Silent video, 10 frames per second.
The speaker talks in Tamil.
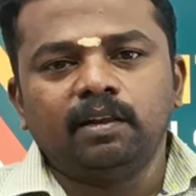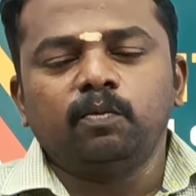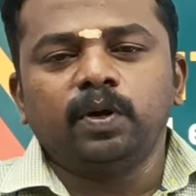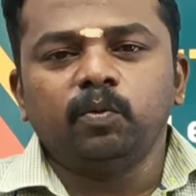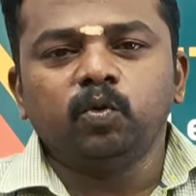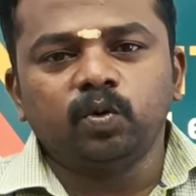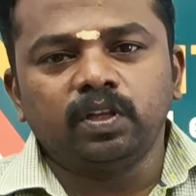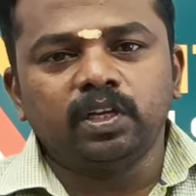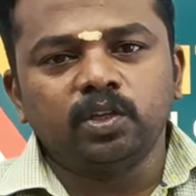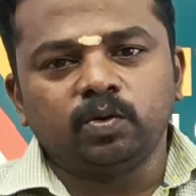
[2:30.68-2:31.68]
டெரைவ் பண்ணும்போது
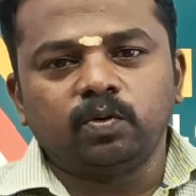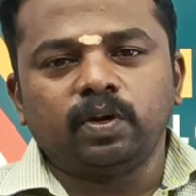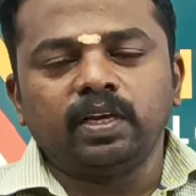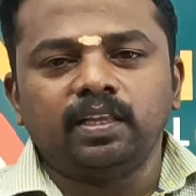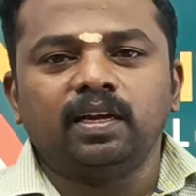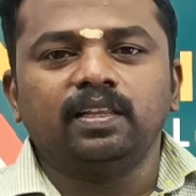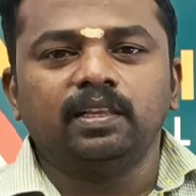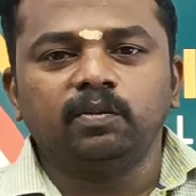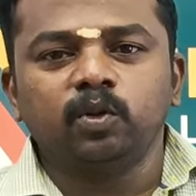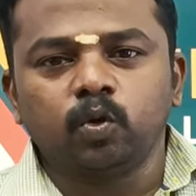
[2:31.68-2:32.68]
உங்களுக்கு தெரிஞ்சிடும் ஓகே இதனால
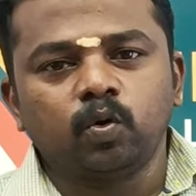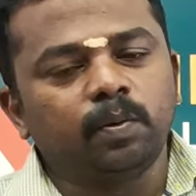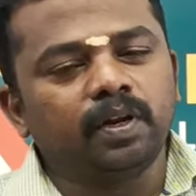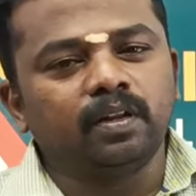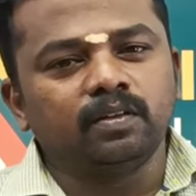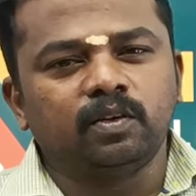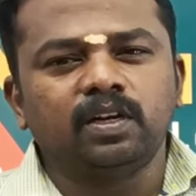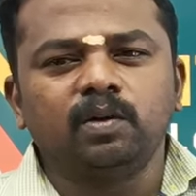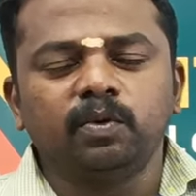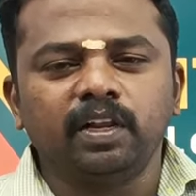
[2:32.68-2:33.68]
தான் இது வந்திருக்கும் அப்படின்னு
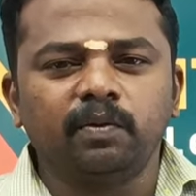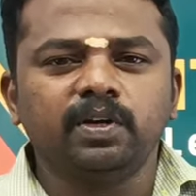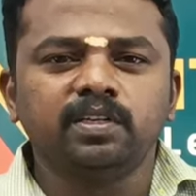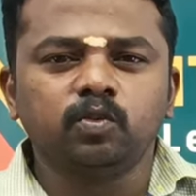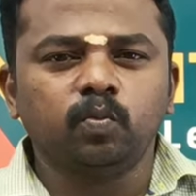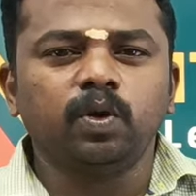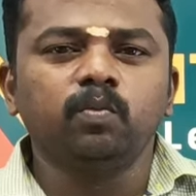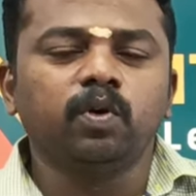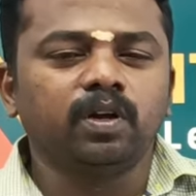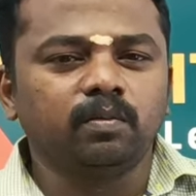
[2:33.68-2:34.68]
அதனால நம்ம டெரிவேஷன் ரொம்ப
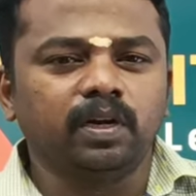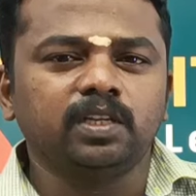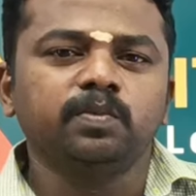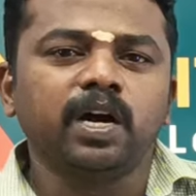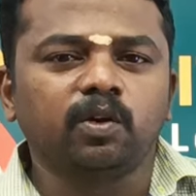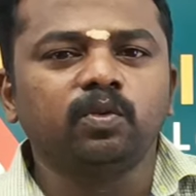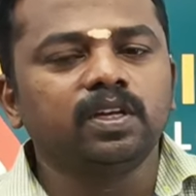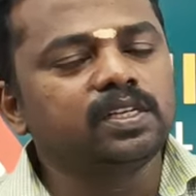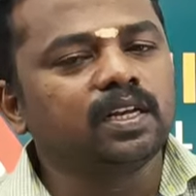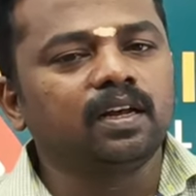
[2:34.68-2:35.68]
இம்பார்ட்டன்ட் அட்லீஸ்ட்
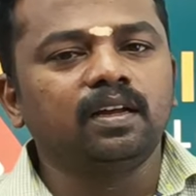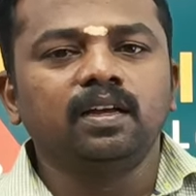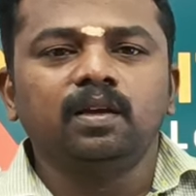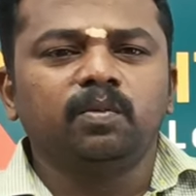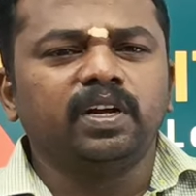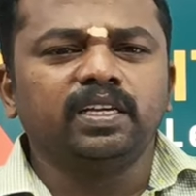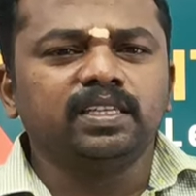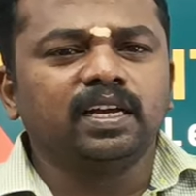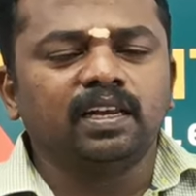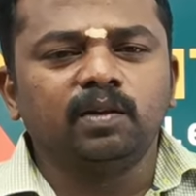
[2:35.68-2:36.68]
பேக்ரவுண்ட் தெரிஞ்சிக்கலாம் பட்
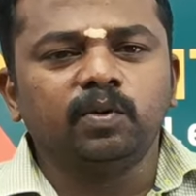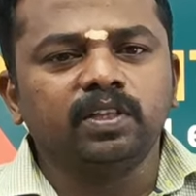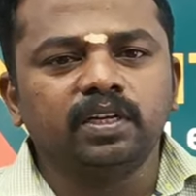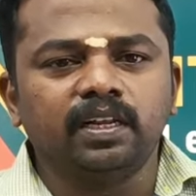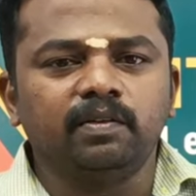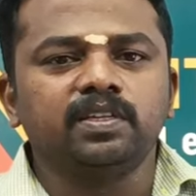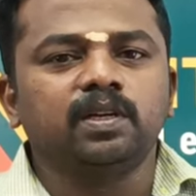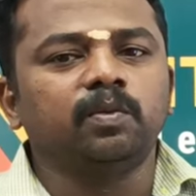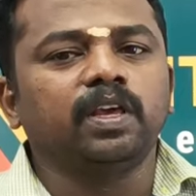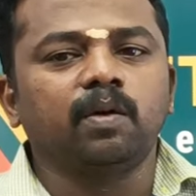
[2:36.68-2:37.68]
எக்ஸாக்ட்லி நம்ம இந்த
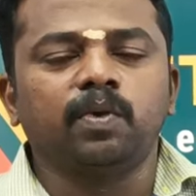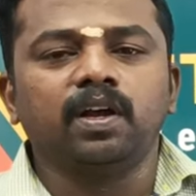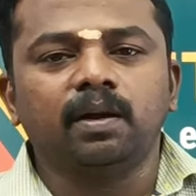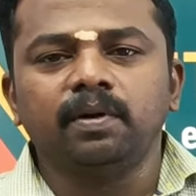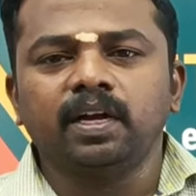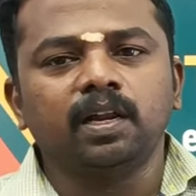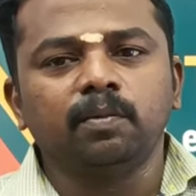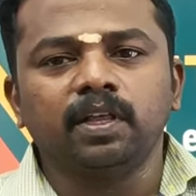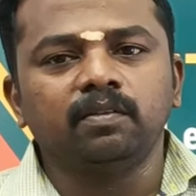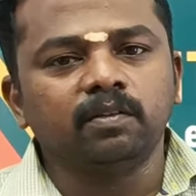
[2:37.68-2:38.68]
டெரிவேஷன் உங்களுக்கு கேட்பாங்களா அப்படின்னா
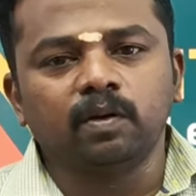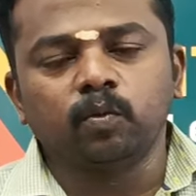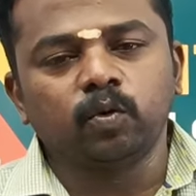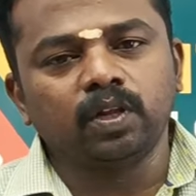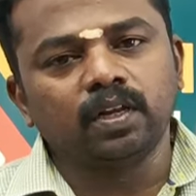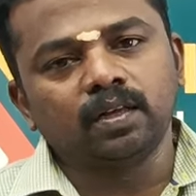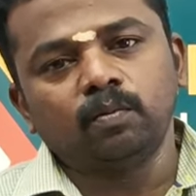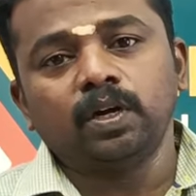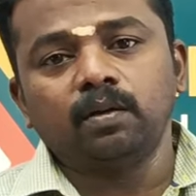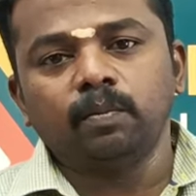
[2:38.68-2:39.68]
கண்டிப்பாக இதில் வந்து வரப்போகிறது இல்லை
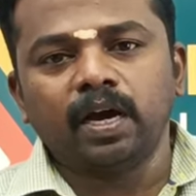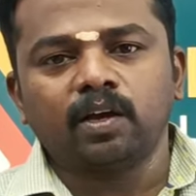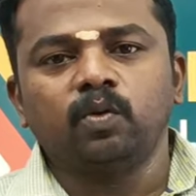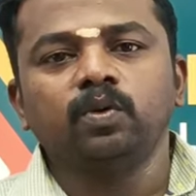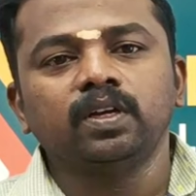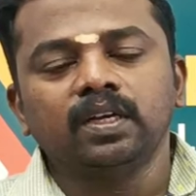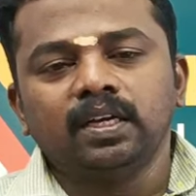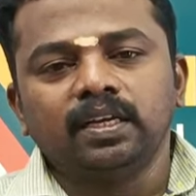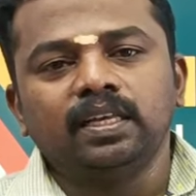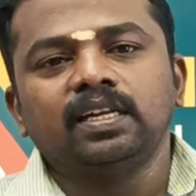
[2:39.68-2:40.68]
பட் பேக்ரவுண்டு
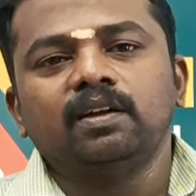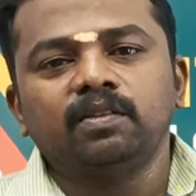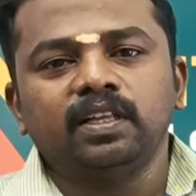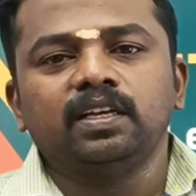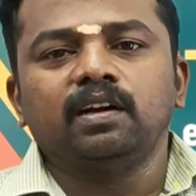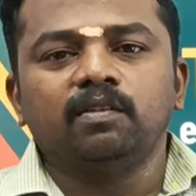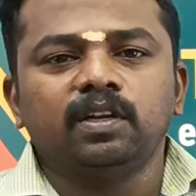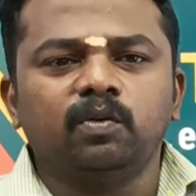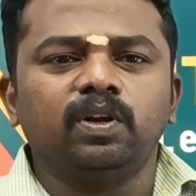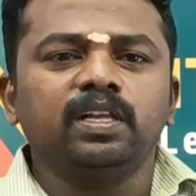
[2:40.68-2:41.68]
எதிரால் வந்து எதுக்காக
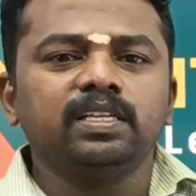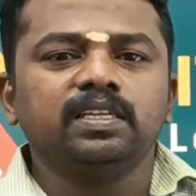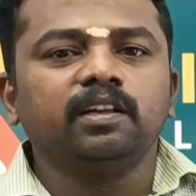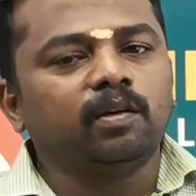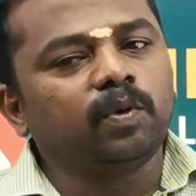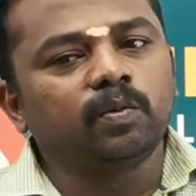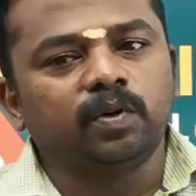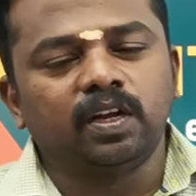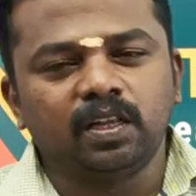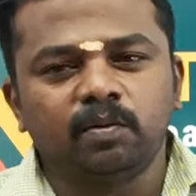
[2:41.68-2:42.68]
வந்துன்னா உங்களால் ஈஸியாக டெரைவ்
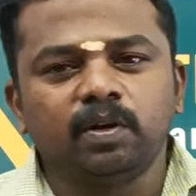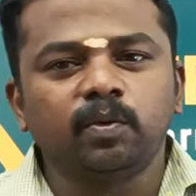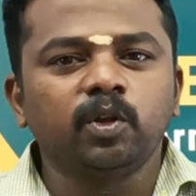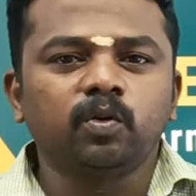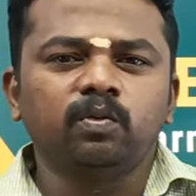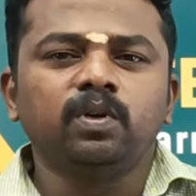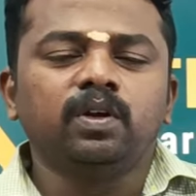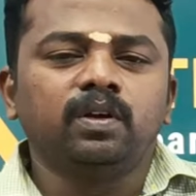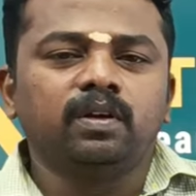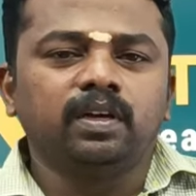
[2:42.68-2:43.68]
பண்ணணும் முடியும் அதனால என்ன பண்ணுவோம்
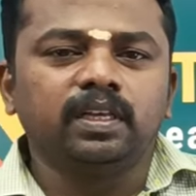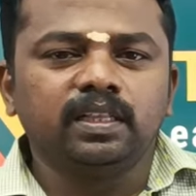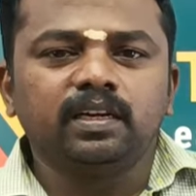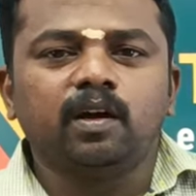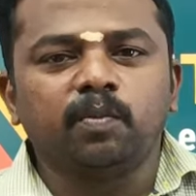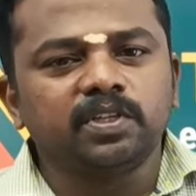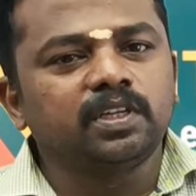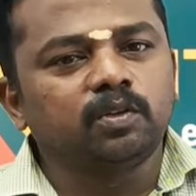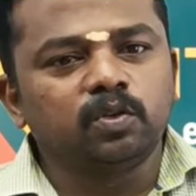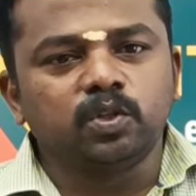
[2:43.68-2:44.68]
இந்த
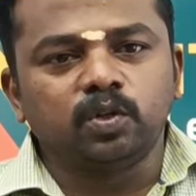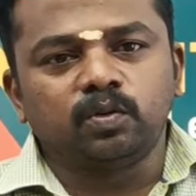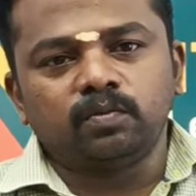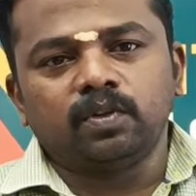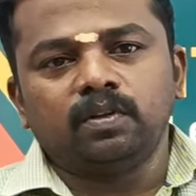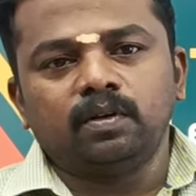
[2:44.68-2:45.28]
டாபிக்ஸ் எடுத்து வச்சிருக்கோம்